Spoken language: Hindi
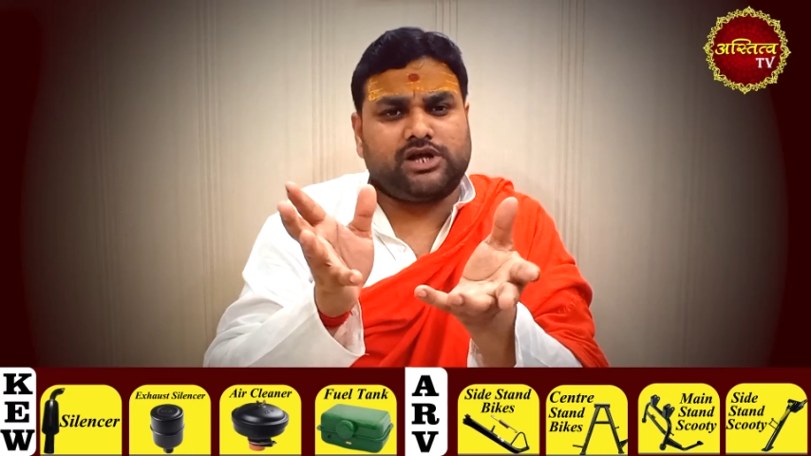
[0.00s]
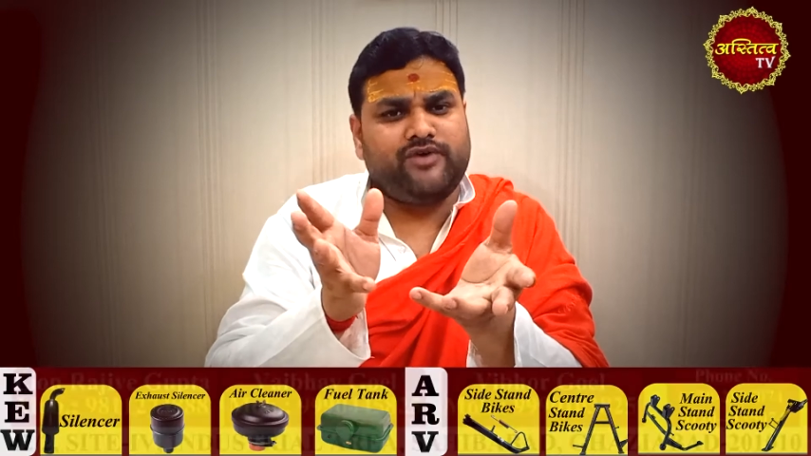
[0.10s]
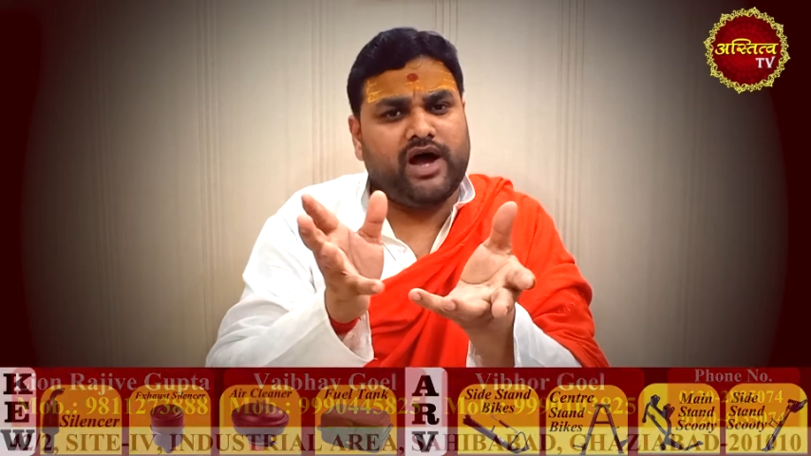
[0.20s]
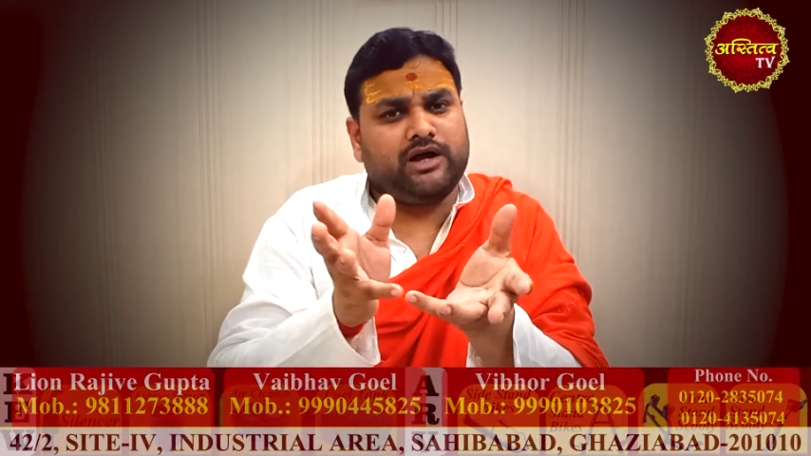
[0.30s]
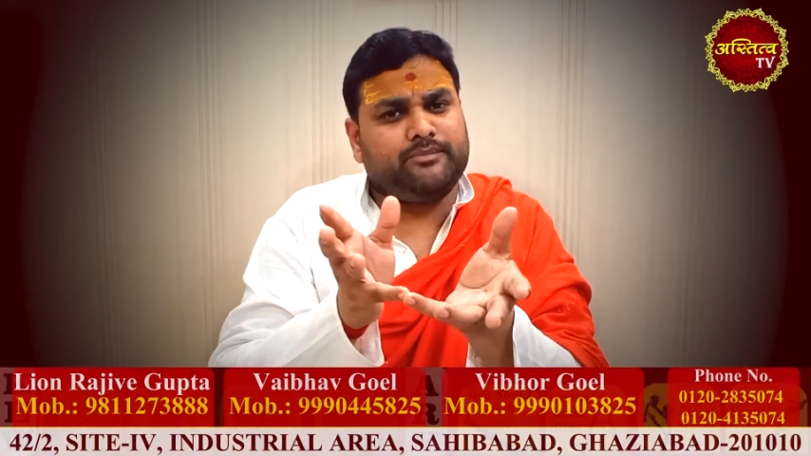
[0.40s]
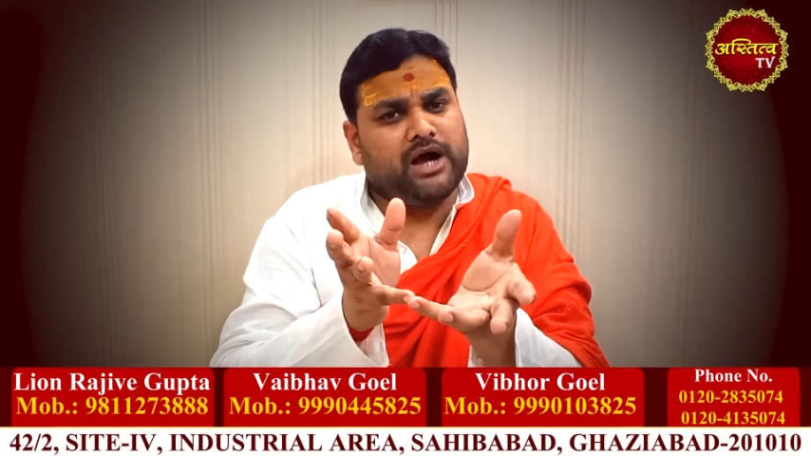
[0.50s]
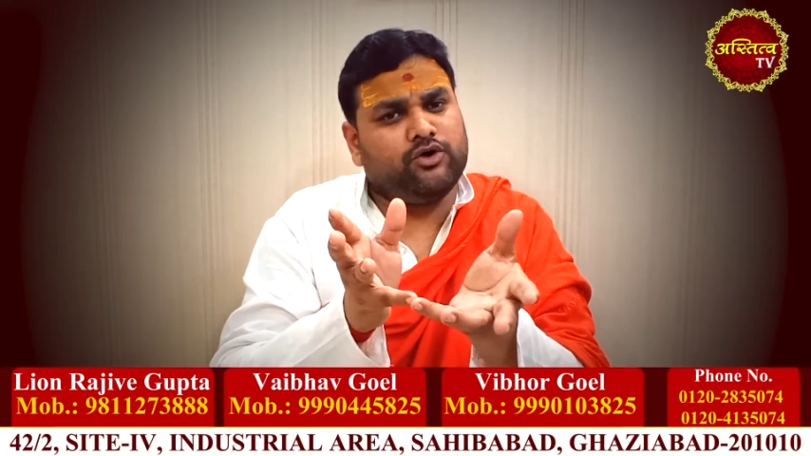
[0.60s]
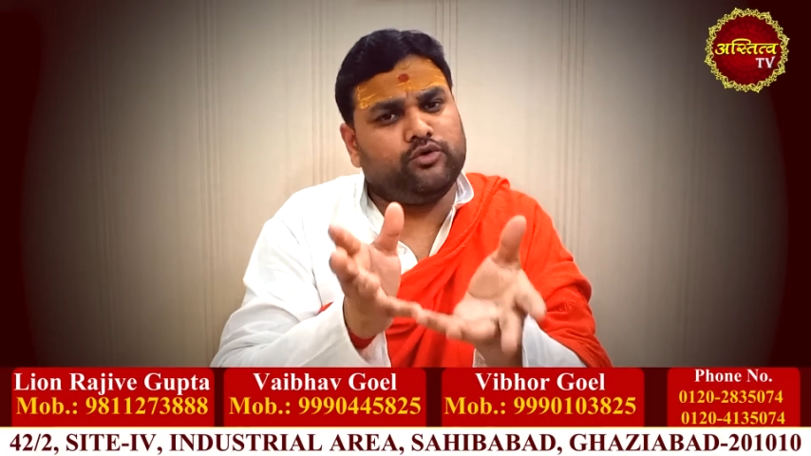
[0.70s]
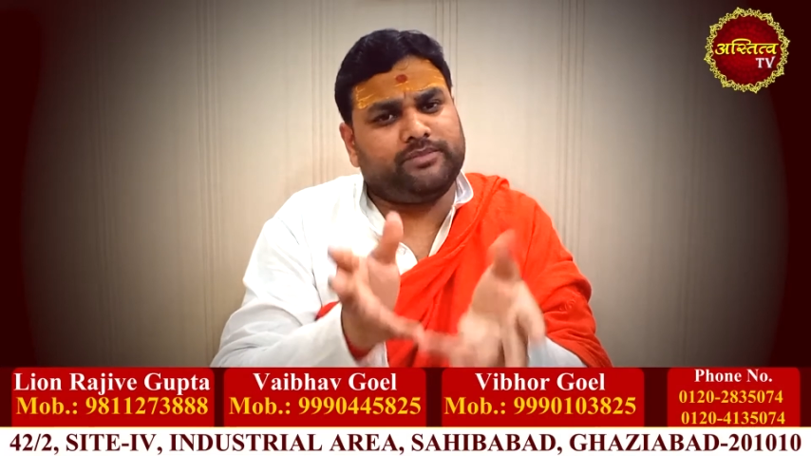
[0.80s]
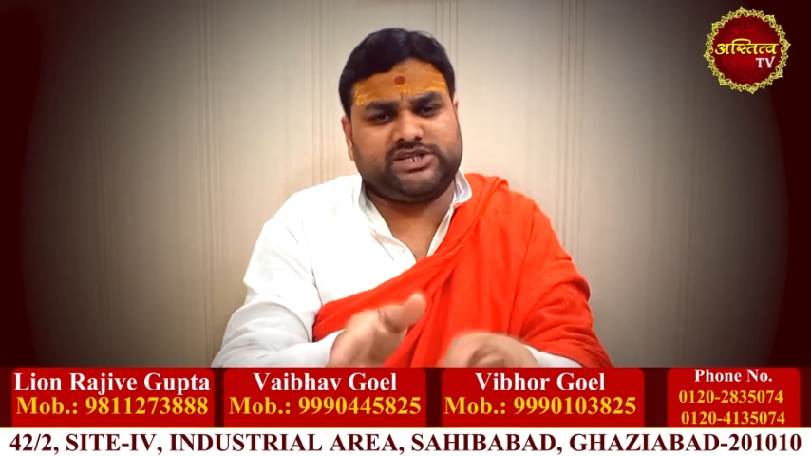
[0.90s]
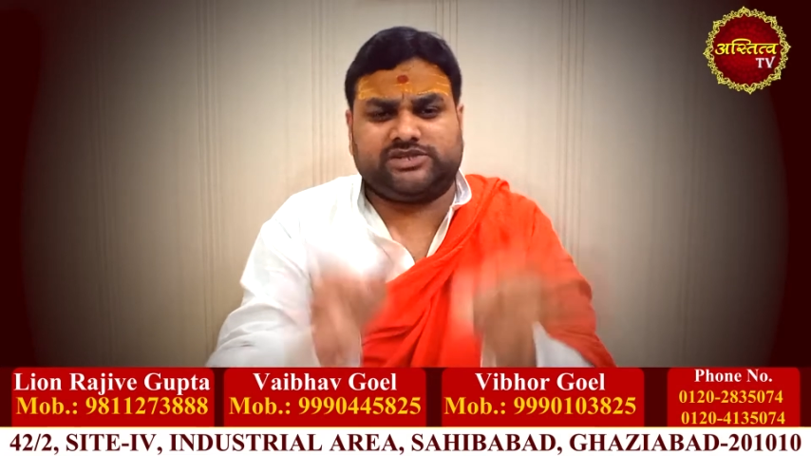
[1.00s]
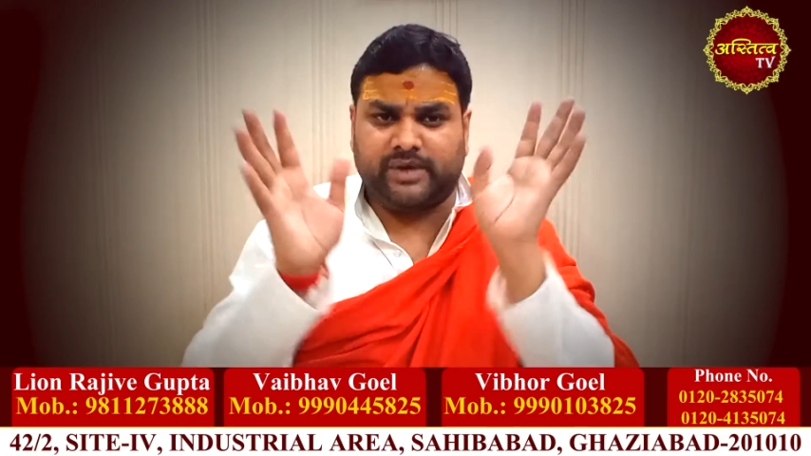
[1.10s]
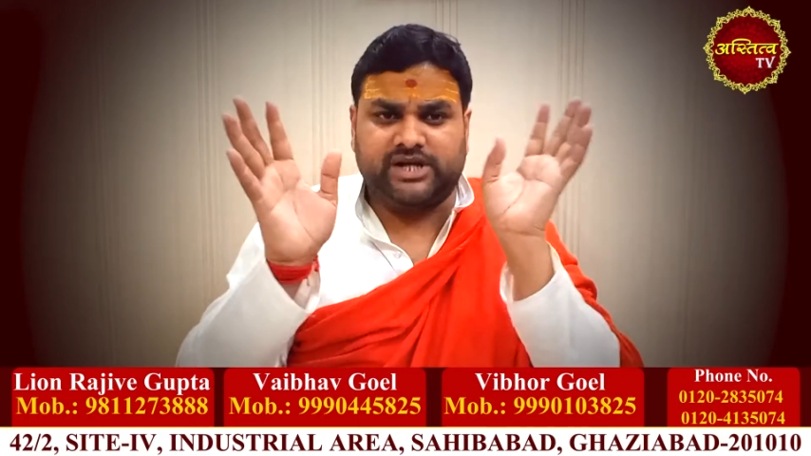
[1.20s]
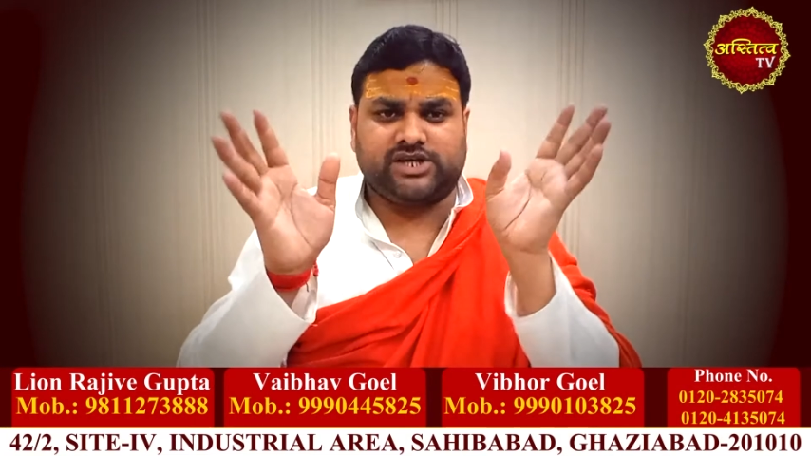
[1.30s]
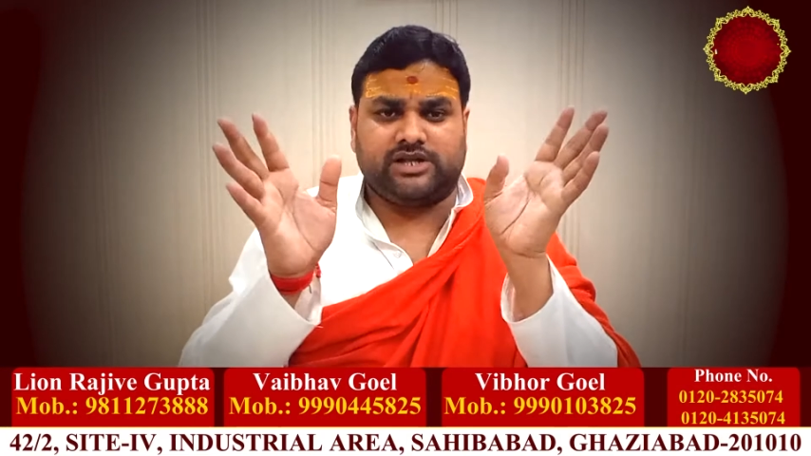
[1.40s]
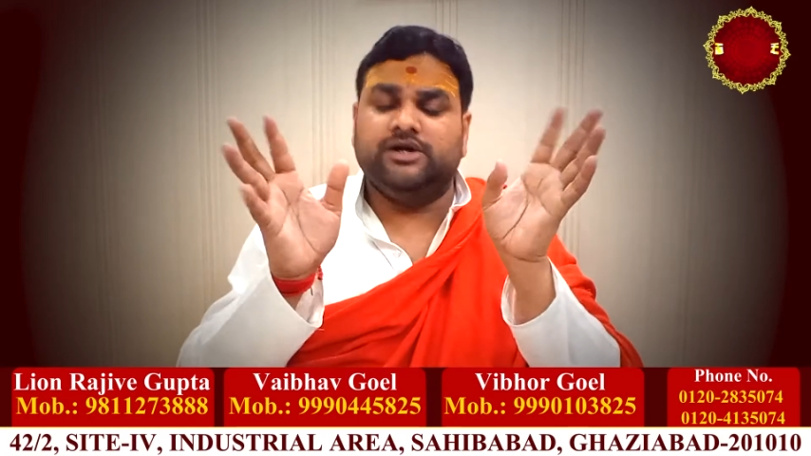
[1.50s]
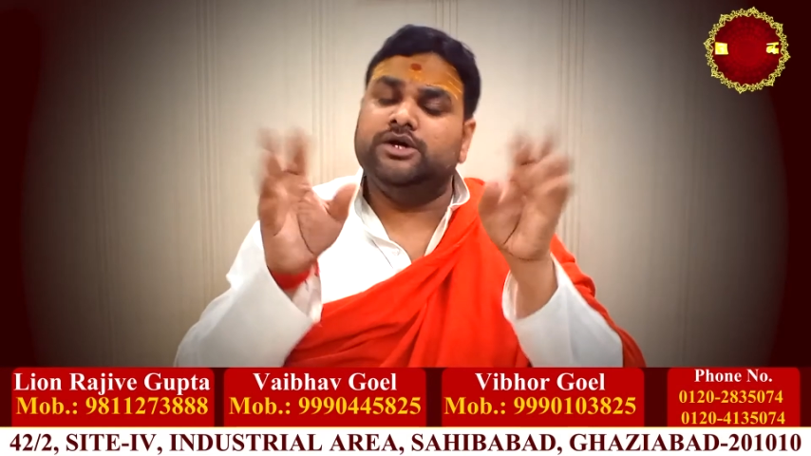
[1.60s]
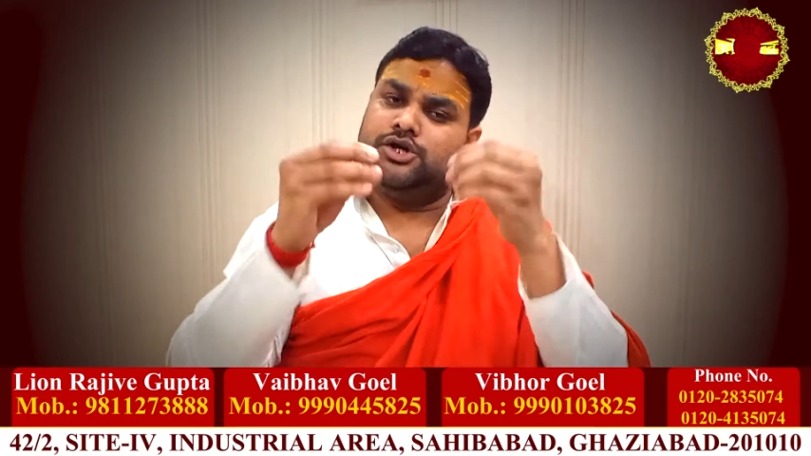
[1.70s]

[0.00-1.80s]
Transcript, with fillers: सर्वांग पांगो परिषद